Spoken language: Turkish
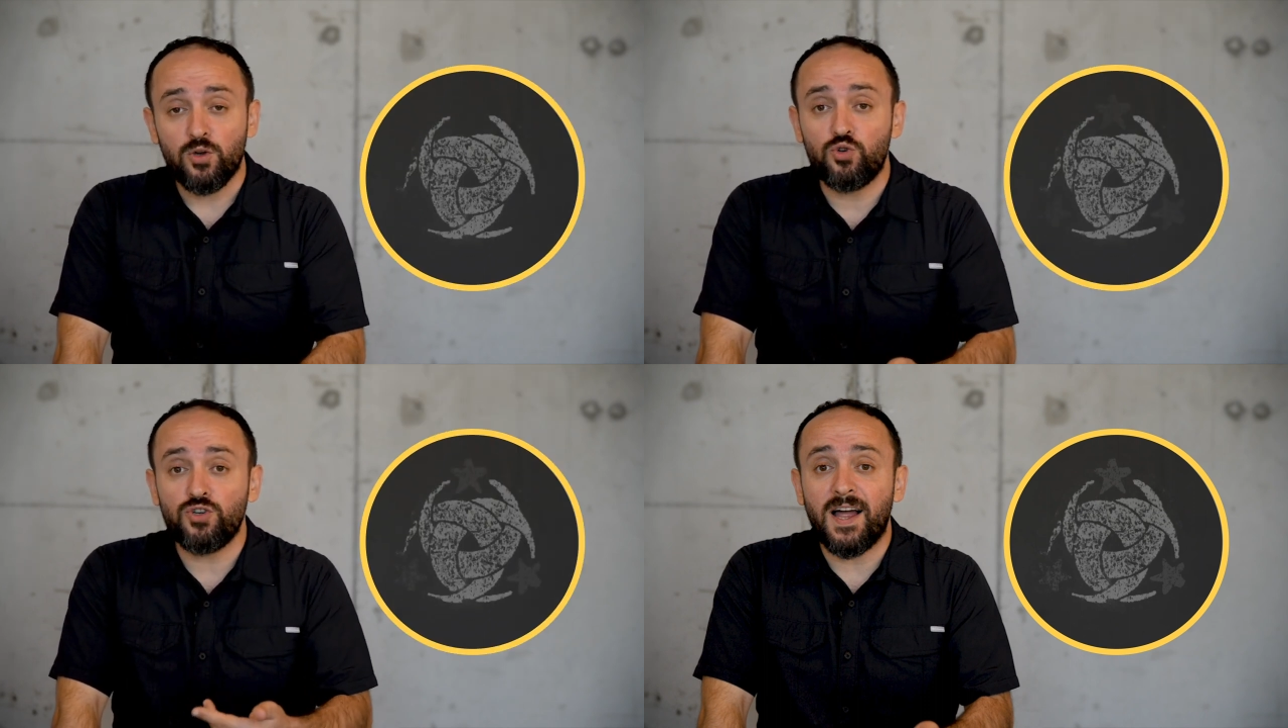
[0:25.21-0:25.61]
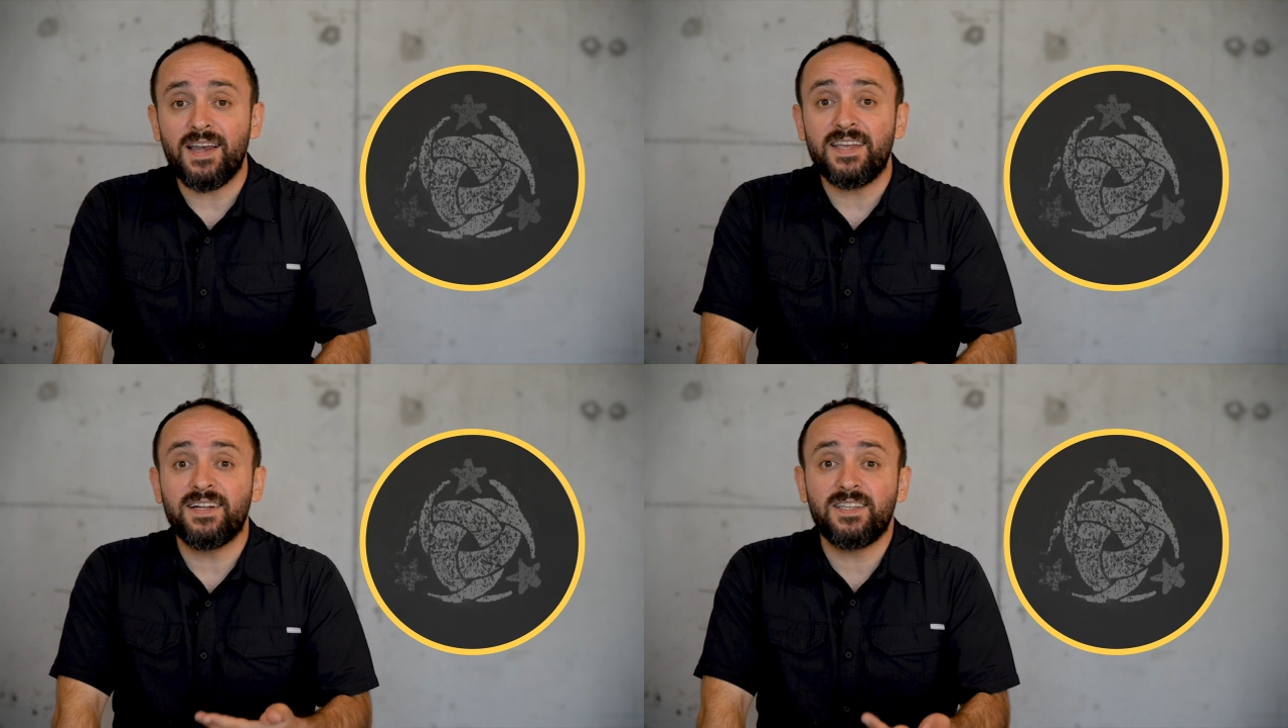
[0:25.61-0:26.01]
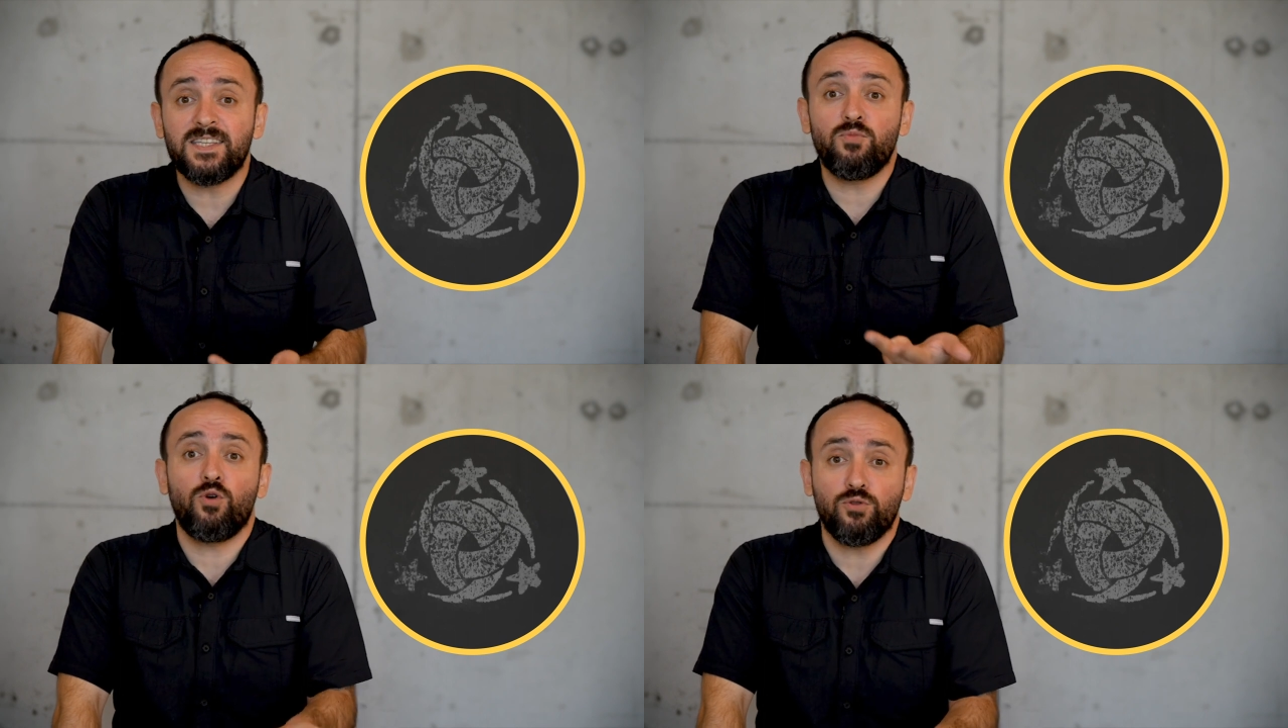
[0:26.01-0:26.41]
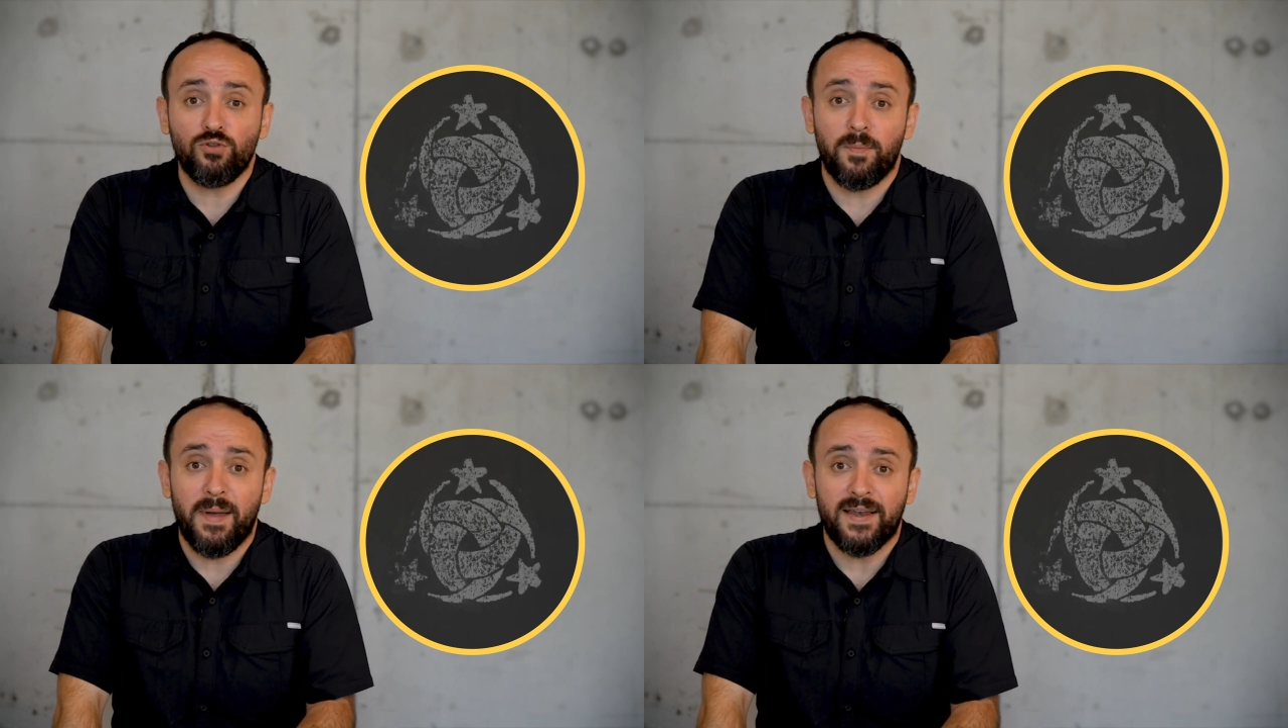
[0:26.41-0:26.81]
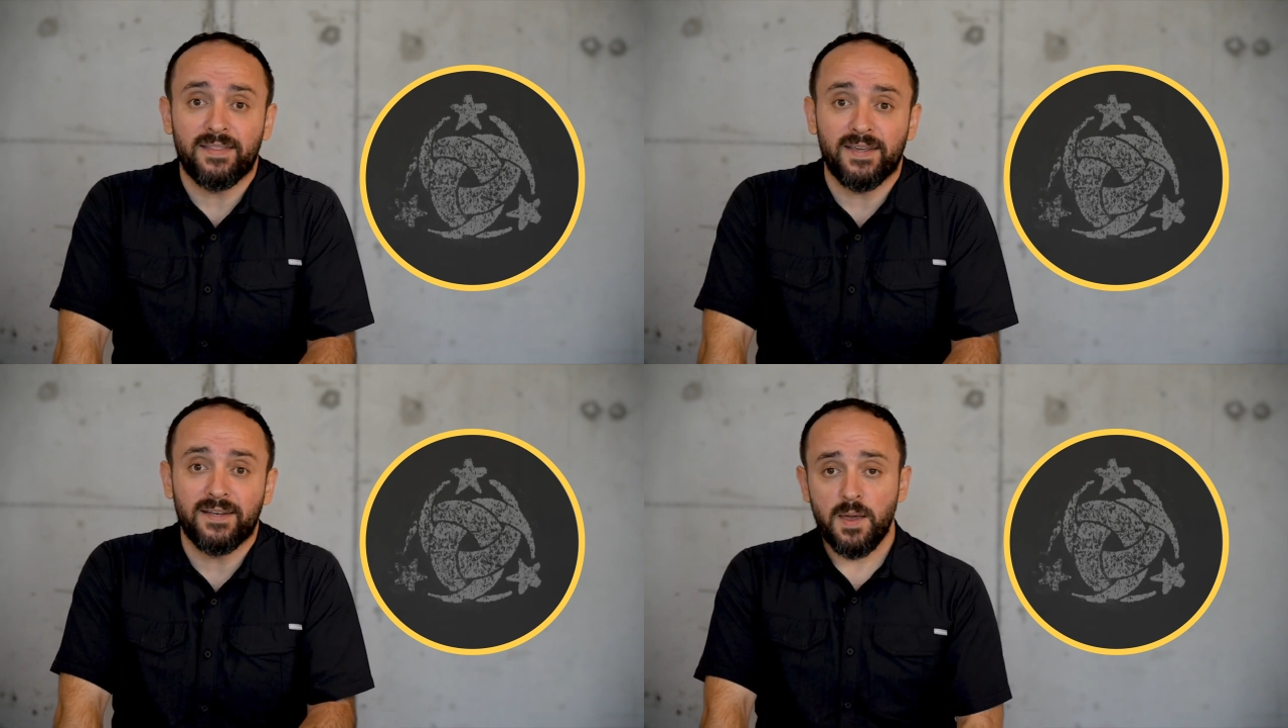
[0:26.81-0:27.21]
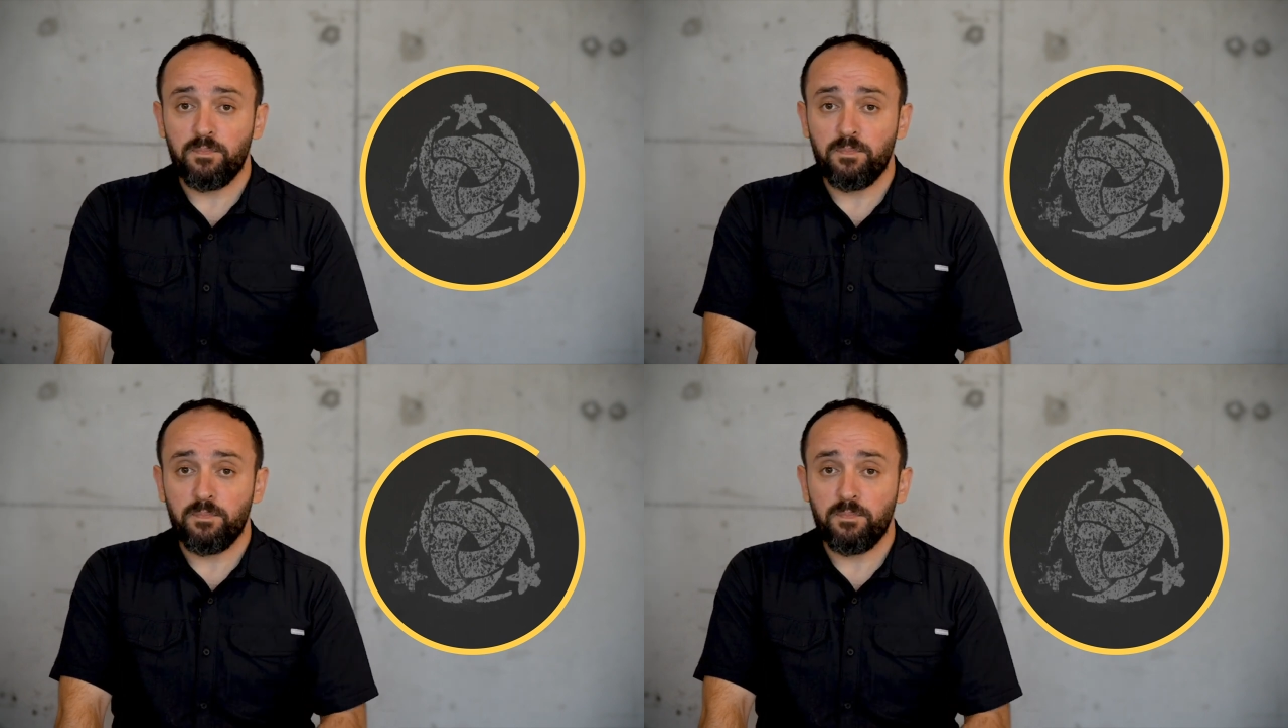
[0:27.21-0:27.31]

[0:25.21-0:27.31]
üç ilerli yıldız mı olduğu da belli değil.